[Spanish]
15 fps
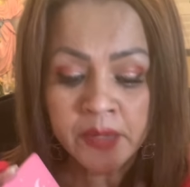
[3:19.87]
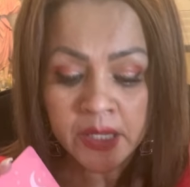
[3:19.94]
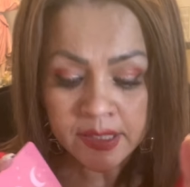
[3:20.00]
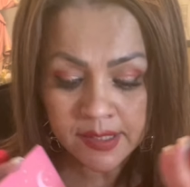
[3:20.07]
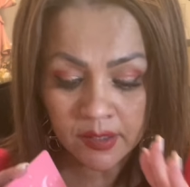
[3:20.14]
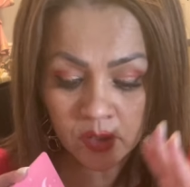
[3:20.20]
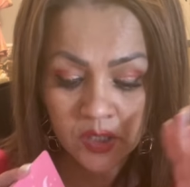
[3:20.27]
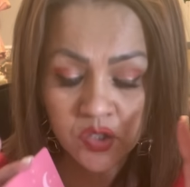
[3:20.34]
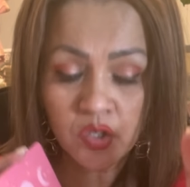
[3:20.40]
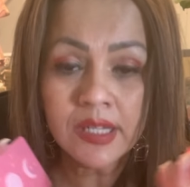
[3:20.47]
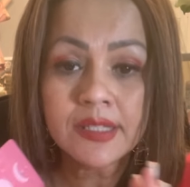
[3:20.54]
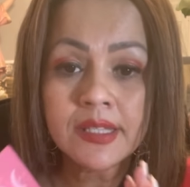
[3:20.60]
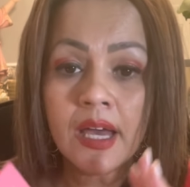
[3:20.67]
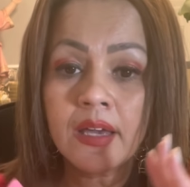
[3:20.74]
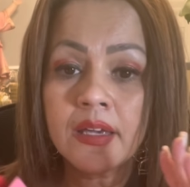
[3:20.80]

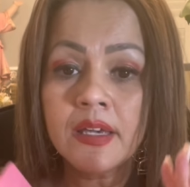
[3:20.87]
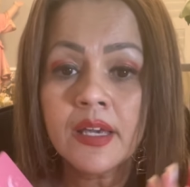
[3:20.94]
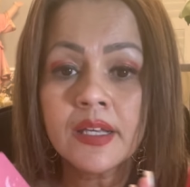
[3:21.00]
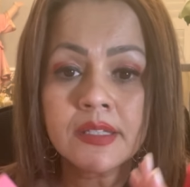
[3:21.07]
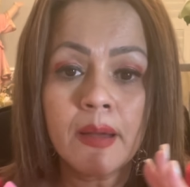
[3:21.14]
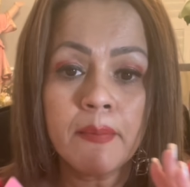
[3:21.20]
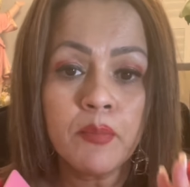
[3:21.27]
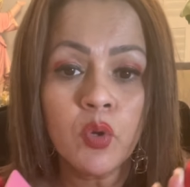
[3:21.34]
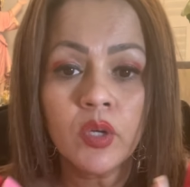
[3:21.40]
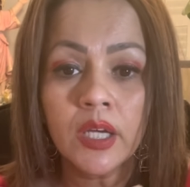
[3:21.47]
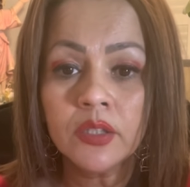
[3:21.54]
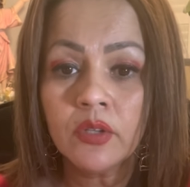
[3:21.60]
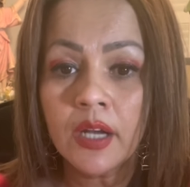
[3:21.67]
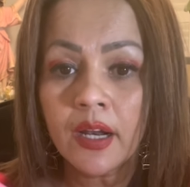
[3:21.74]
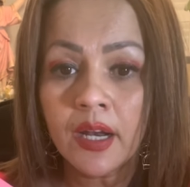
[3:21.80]
Situaciones ahí que están
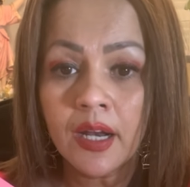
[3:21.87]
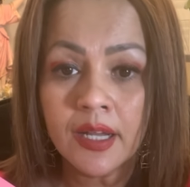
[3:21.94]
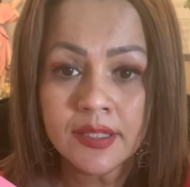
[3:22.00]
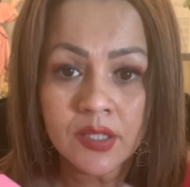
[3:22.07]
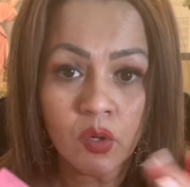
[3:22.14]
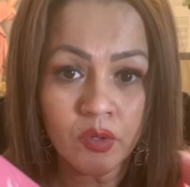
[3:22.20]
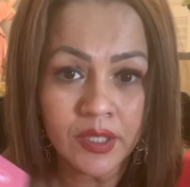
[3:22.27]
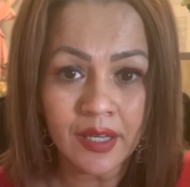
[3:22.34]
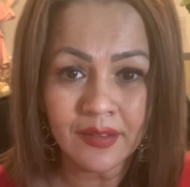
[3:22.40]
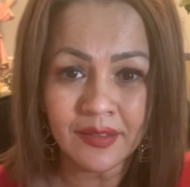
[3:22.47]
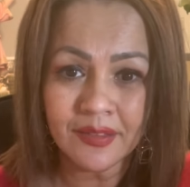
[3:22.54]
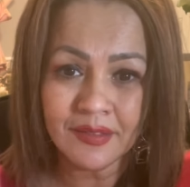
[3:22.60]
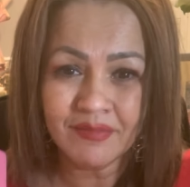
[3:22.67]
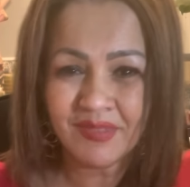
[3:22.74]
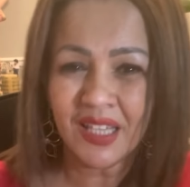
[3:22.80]
bloqueando la relación y que
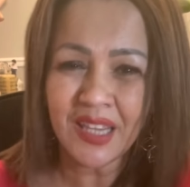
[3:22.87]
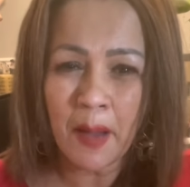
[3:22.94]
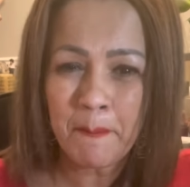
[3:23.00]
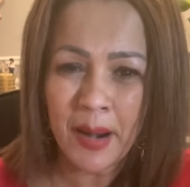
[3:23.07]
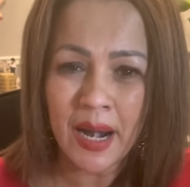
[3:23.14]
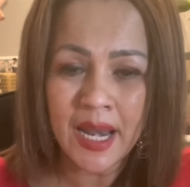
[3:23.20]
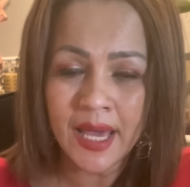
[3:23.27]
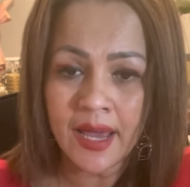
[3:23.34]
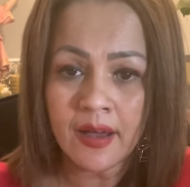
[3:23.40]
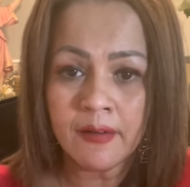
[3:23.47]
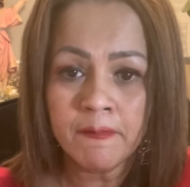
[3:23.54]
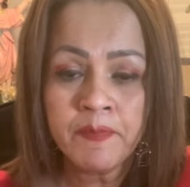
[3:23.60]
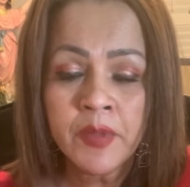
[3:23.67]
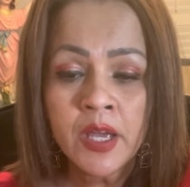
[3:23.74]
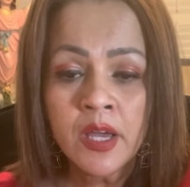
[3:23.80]
te tambalean,
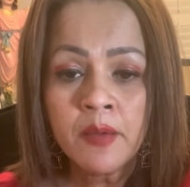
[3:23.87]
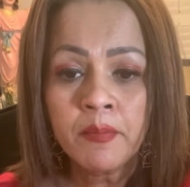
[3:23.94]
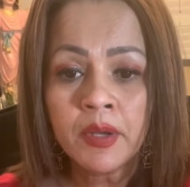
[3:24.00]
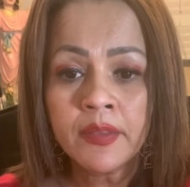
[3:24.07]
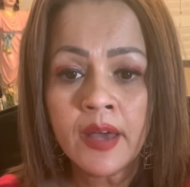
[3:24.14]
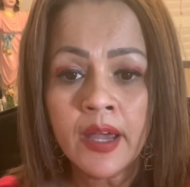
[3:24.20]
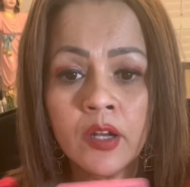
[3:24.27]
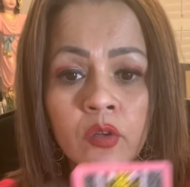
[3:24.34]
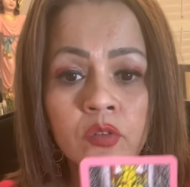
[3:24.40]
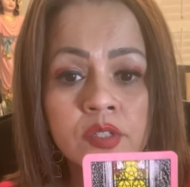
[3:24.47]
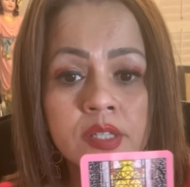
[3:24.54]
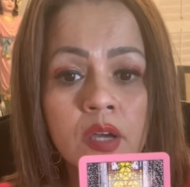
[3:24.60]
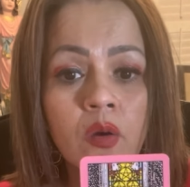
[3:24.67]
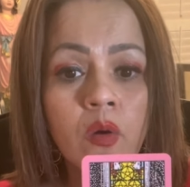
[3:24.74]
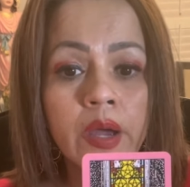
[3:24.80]
¿verdad? El
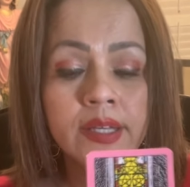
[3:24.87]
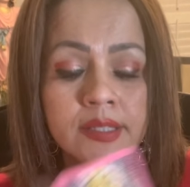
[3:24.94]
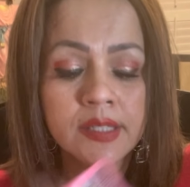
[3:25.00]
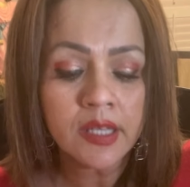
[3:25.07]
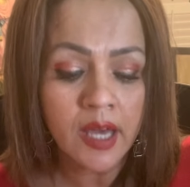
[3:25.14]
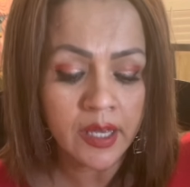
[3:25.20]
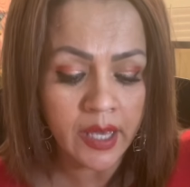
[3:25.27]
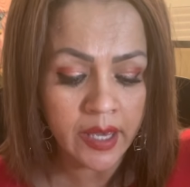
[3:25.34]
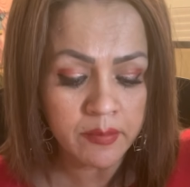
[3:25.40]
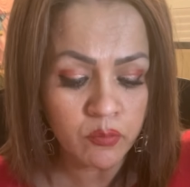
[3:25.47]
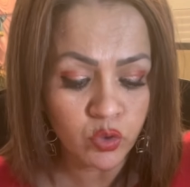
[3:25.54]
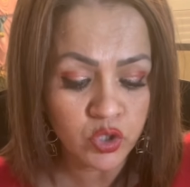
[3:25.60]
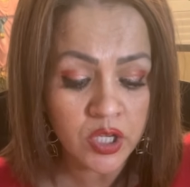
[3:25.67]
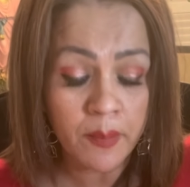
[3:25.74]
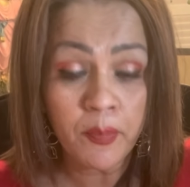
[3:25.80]
consejo es que aquí hay
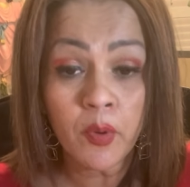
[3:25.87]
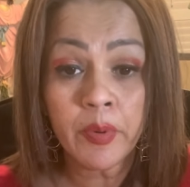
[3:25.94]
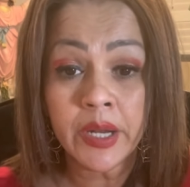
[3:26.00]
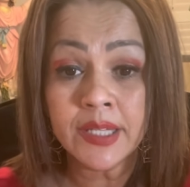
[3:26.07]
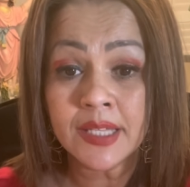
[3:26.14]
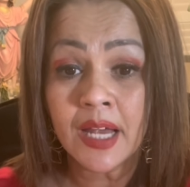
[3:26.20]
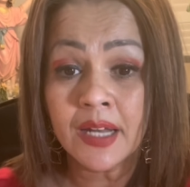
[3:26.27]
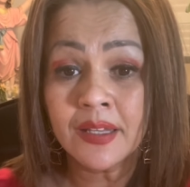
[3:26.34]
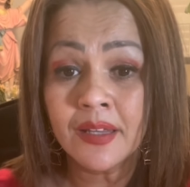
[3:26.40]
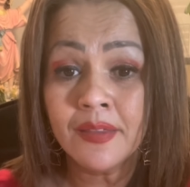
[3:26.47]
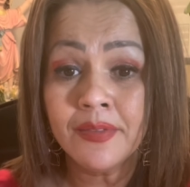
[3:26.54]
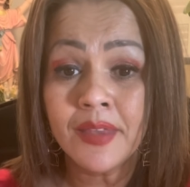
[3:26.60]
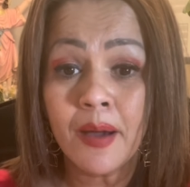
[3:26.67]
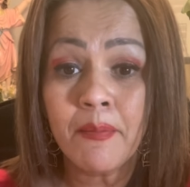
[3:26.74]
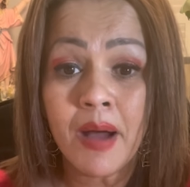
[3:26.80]
mucha pobreza,
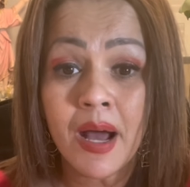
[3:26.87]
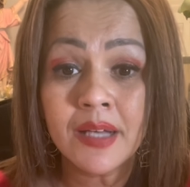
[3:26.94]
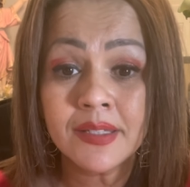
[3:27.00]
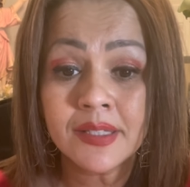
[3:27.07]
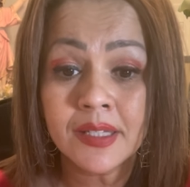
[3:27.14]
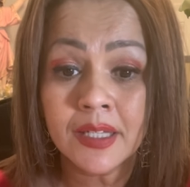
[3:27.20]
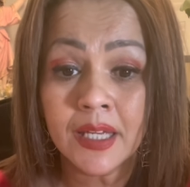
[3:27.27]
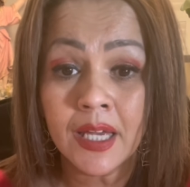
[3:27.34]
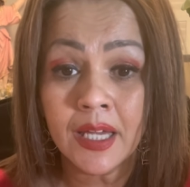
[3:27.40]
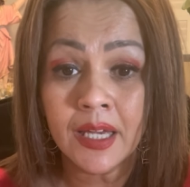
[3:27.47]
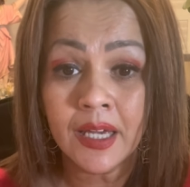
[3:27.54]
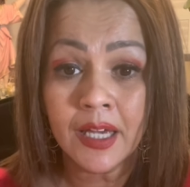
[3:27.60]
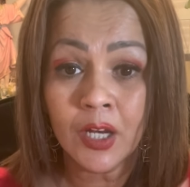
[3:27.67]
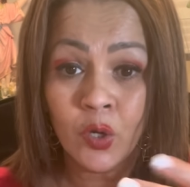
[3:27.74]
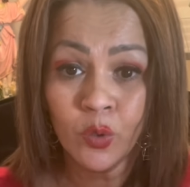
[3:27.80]
alguien da más
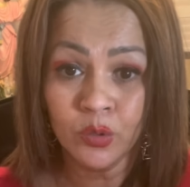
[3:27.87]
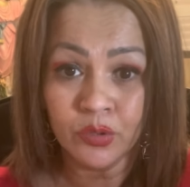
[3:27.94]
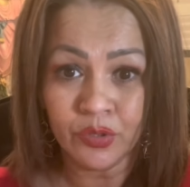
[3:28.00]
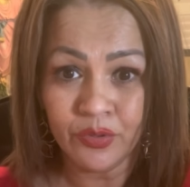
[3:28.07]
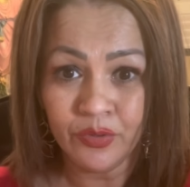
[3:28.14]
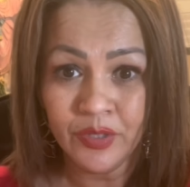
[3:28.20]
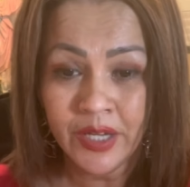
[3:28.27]
que el otro.